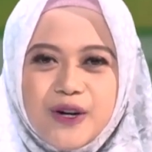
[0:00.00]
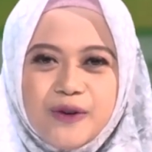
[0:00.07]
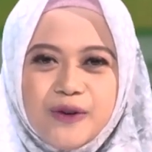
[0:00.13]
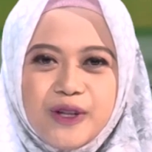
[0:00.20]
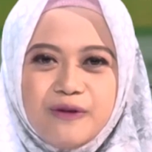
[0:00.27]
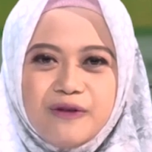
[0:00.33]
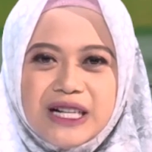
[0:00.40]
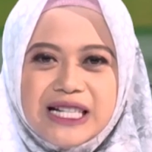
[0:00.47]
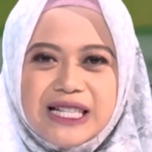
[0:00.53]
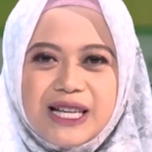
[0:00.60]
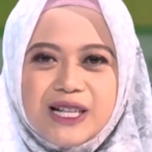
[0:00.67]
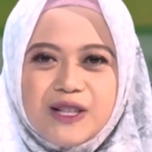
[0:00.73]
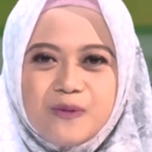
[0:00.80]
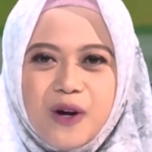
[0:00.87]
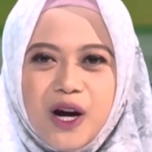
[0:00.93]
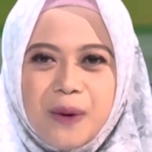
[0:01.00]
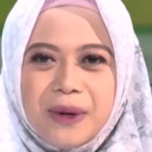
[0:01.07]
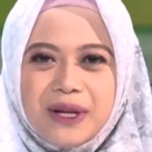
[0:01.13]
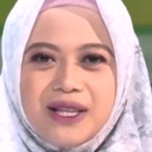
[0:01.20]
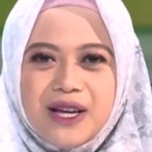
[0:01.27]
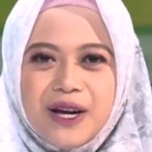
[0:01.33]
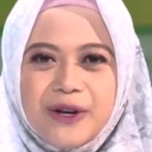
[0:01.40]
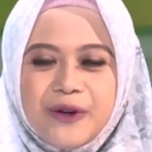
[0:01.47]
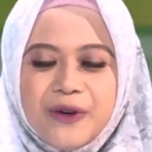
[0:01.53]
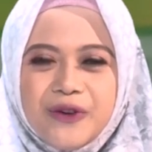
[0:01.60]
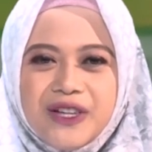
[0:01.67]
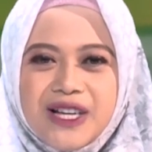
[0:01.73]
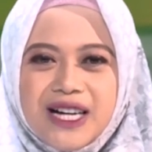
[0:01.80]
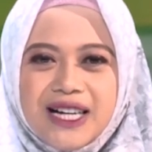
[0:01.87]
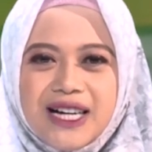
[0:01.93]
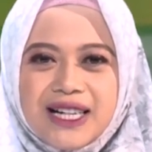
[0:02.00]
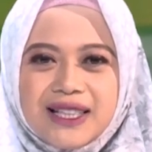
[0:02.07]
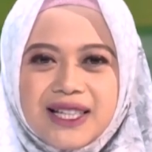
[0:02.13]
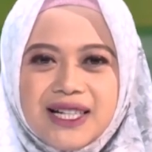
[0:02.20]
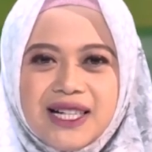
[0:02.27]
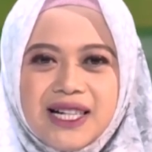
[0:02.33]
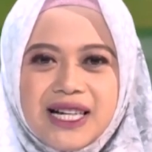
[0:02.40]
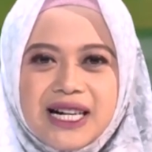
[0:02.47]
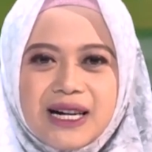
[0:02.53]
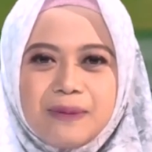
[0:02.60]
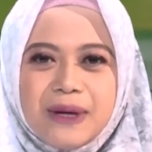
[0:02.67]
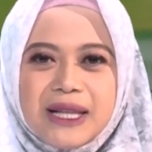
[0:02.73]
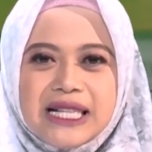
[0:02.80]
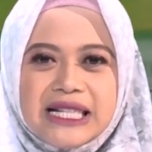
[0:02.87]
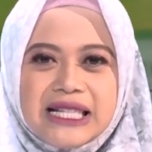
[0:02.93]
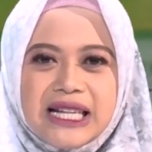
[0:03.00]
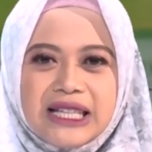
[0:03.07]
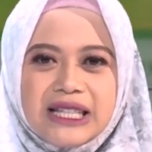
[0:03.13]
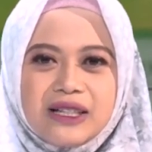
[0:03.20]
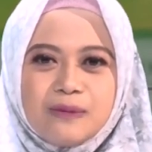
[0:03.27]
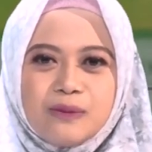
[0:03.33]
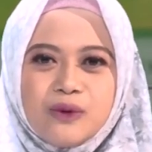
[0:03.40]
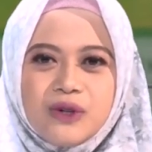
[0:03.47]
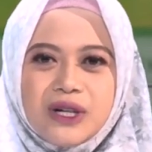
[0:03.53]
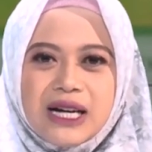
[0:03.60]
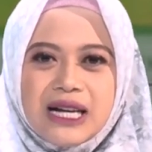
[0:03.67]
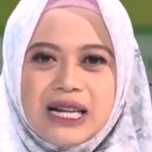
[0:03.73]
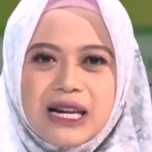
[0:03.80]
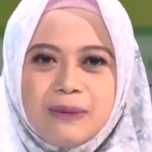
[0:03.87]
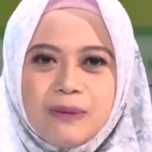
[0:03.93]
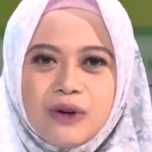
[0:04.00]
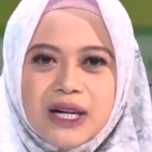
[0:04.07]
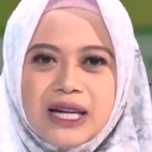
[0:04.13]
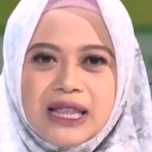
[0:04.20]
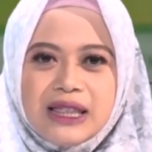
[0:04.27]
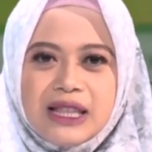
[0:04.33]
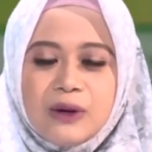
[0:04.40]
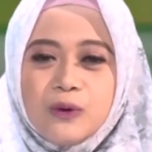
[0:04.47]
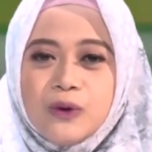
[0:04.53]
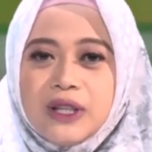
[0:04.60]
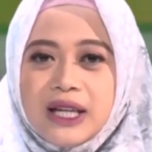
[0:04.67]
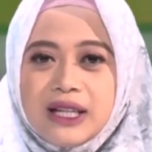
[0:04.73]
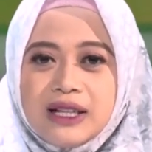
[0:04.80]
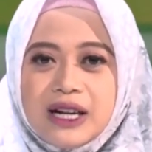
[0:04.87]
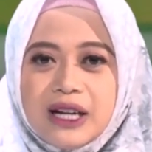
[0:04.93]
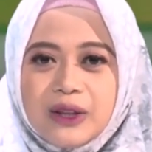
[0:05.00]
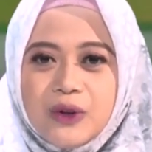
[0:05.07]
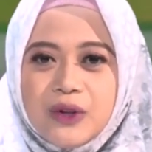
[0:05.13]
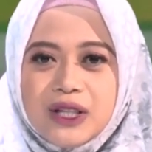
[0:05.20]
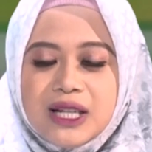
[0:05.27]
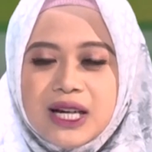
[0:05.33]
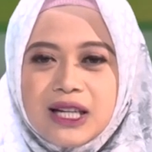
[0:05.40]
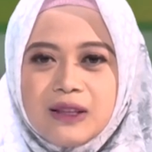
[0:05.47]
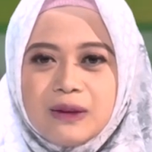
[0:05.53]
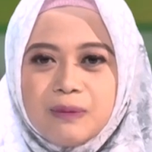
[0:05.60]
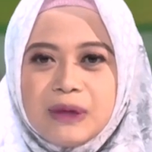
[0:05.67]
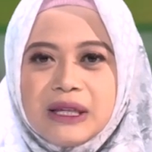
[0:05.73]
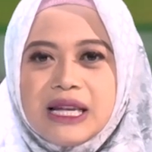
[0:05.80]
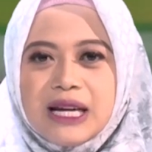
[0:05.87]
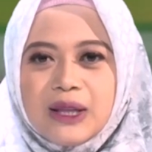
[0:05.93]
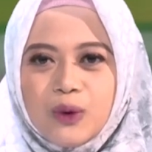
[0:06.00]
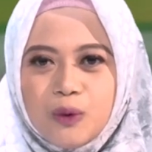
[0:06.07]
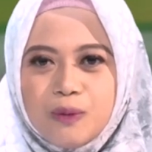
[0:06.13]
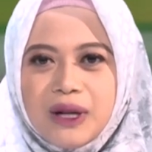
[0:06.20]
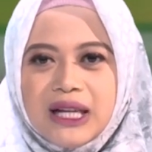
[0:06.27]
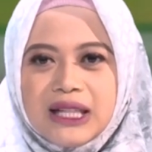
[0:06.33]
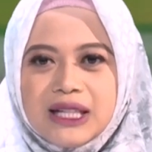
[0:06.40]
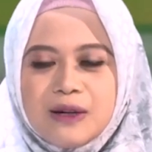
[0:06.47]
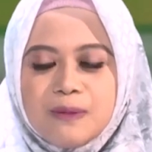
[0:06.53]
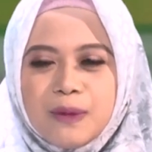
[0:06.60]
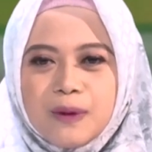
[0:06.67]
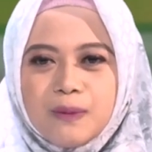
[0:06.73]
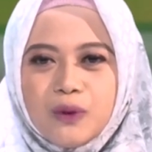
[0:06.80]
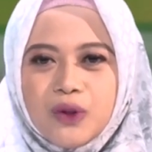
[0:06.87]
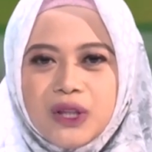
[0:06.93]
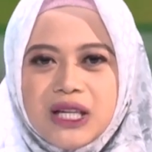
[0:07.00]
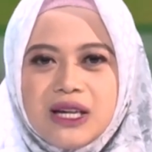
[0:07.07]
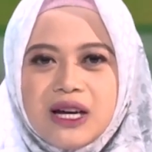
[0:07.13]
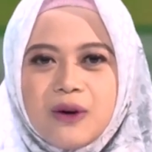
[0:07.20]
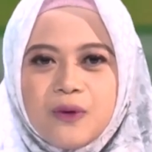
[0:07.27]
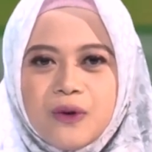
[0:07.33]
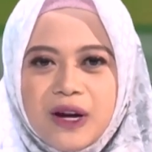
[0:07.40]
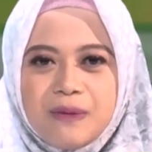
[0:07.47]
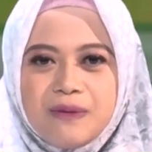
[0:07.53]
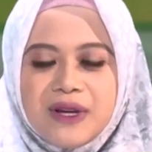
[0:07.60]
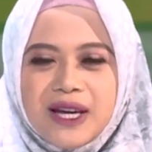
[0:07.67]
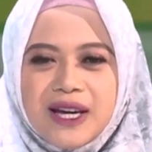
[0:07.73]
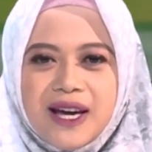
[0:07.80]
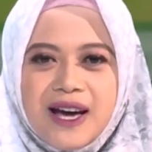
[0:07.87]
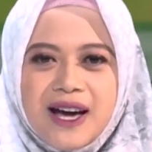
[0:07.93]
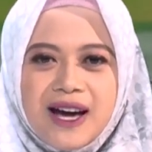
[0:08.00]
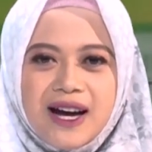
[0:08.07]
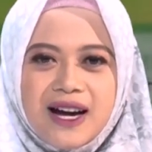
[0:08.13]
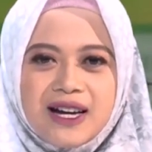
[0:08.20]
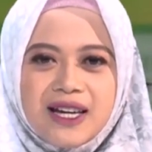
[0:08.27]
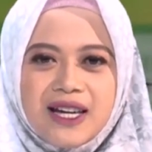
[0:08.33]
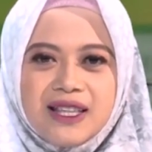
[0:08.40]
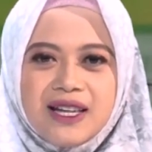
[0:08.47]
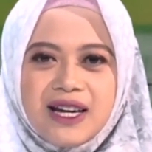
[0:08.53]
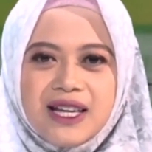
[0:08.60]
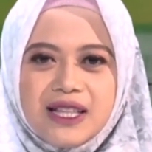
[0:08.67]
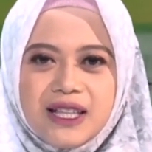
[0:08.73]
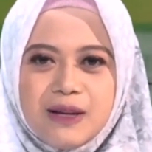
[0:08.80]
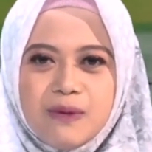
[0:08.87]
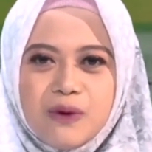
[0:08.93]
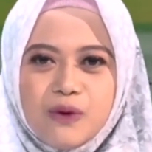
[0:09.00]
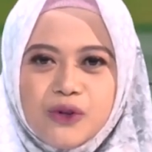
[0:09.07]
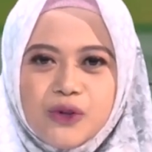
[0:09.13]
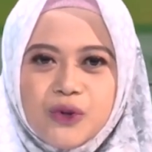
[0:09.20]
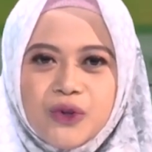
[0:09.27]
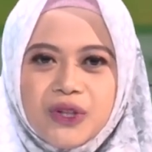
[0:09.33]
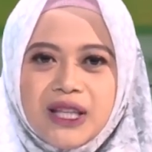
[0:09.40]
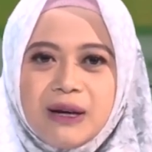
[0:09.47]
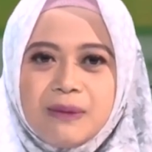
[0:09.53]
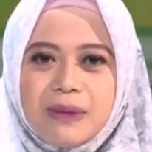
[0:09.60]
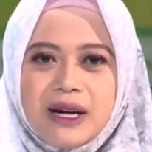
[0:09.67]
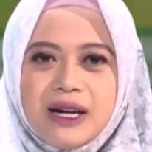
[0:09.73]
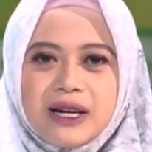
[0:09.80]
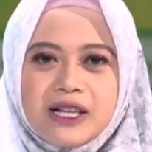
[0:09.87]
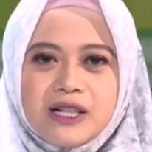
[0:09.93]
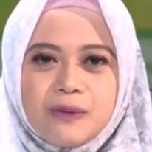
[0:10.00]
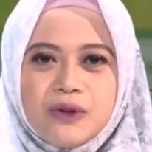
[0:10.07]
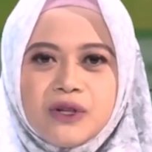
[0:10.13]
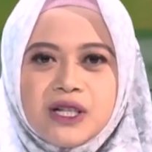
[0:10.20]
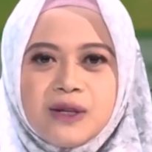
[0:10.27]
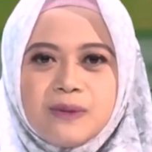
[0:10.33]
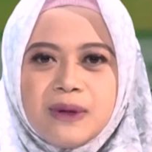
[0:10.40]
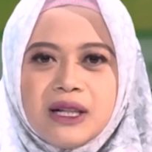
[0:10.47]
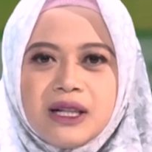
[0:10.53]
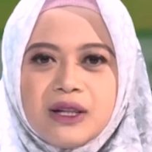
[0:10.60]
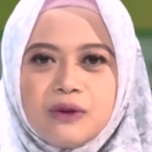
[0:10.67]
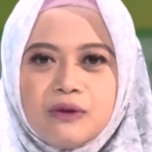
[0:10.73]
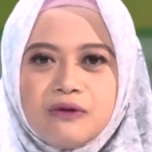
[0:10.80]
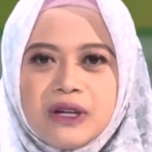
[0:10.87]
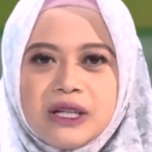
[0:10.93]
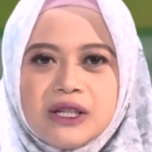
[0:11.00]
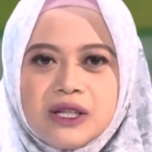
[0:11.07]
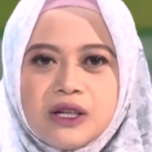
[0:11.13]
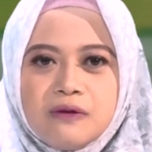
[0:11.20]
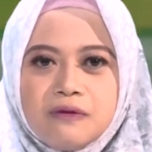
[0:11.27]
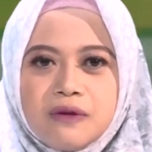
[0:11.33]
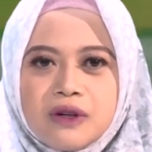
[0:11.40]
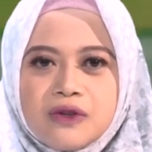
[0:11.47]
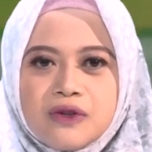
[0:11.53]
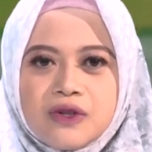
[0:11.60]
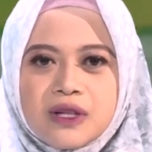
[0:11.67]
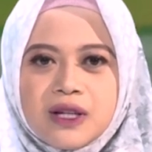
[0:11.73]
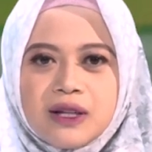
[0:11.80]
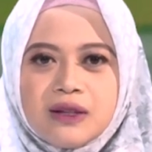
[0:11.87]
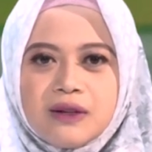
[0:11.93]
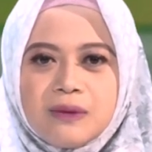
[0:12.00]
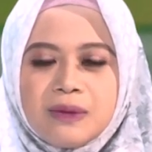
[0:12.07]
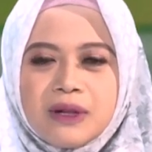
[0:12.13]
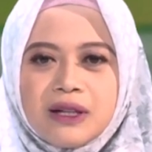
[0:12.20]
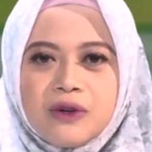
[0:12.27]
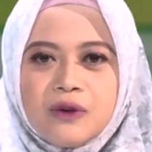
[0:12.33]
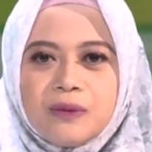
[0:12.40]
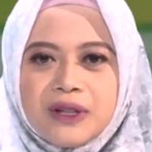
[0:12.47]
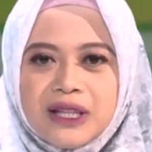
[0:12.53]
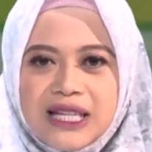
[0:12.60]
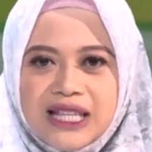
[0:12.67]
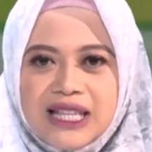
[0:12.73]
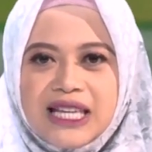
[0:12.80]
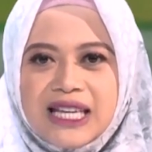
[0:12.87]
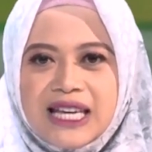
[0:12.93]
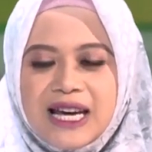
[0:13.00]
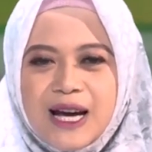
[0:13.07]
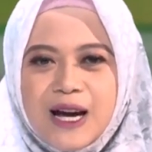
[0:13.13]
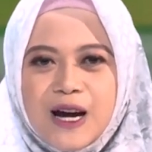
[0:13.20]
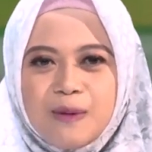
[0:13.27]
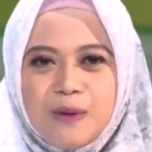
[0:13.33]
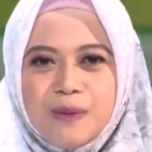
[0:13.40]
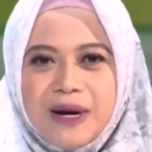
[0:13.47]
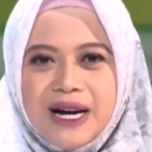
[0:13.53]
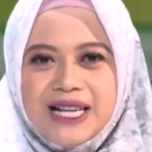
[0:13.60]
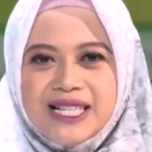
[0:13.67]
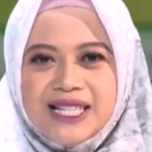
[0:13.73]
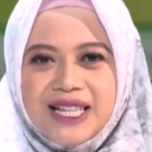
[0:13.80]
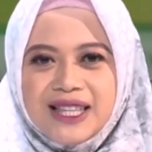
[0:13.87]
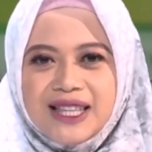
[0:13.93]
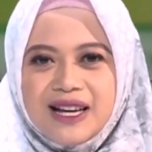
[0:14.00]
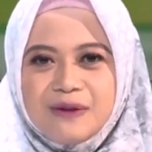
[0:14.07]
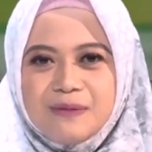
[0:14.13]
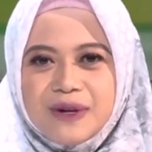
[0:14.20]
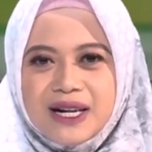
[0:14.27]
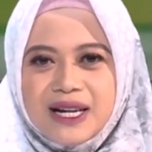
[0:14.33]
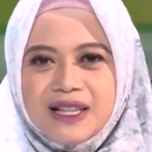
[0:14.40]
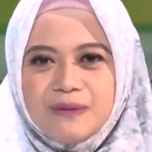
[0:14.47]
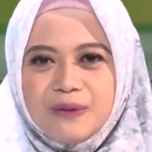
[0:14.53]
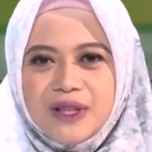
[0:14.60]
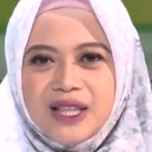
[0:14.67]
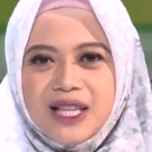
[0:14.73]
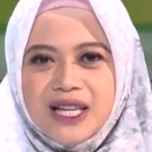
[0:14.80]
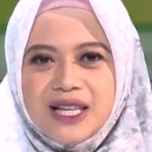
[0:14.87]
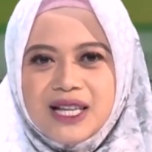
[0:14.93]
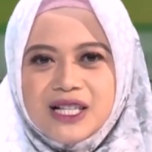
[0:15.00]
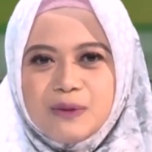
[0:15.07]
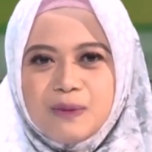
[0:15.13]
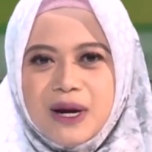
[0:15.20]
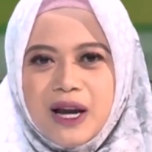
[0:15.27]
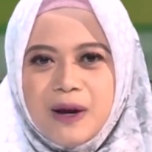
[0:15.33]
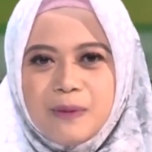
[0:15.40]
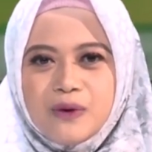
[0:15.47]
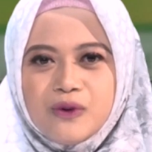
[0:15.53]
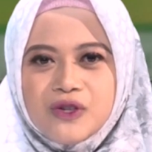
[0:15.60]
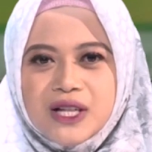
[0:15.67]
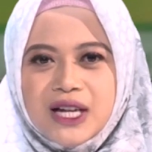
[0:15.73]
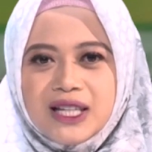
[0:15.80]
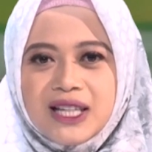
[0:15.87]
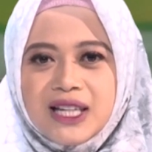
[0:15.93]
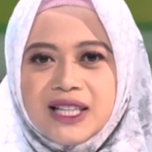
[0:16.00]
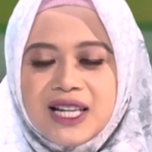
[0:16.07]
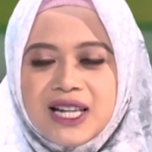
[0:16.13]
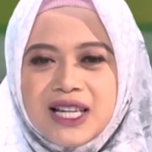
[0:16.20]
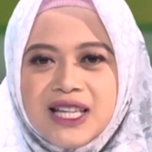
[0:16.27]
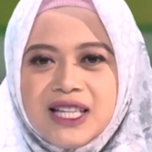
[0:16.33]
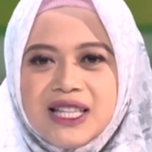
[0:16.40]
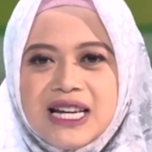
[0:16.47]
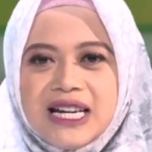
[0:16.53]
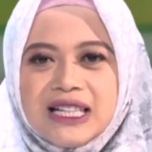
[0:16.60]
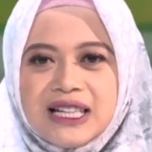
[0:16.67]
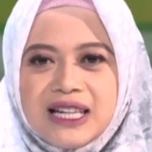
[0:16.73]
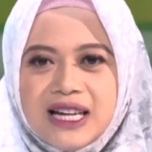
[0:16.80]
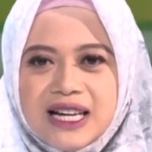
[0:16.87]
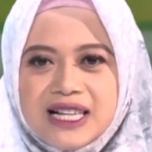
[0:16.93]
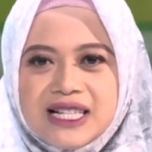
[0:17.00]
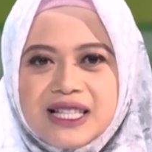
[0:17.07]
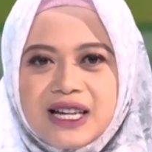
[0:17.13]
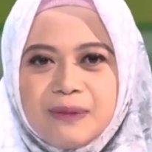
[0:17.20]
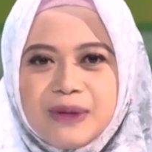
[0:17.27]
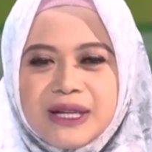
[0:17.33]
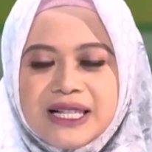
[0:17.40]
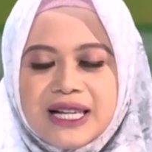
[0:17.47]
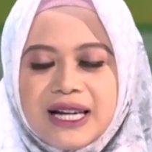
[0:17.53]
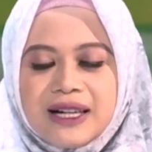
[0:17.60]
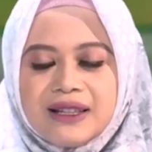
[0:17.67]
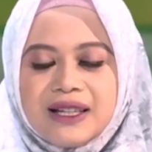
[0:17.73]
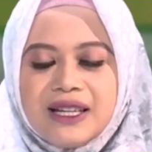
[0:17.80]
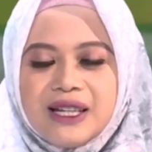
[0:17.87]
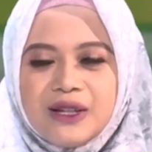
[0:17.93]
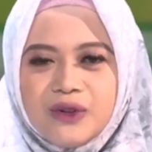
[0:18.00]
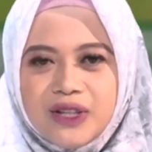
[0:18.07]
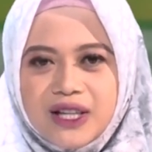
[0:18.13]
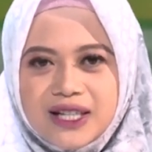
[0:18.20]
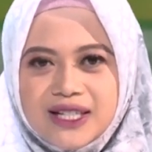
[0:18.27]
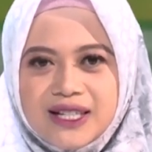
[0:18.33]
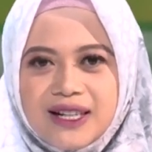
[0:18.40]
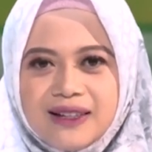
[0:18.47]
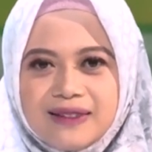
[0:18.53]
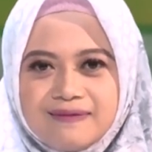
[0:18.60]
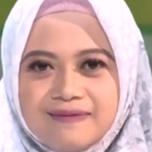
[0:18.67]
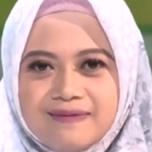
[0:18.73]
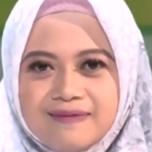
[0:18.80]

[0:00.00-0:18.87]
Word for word: Universitas Muhammadiyah Yogyakarta gelar rapat senat terbuka laporan tahunan rektor dan pidato milad ke-43 UMY. Agenda ini mengusung tema Responsible Innovation for Sustainable Humanity, membahas tentang peran pentingnya sebagai perusahaan energi dan gas terbesar di Indonesia.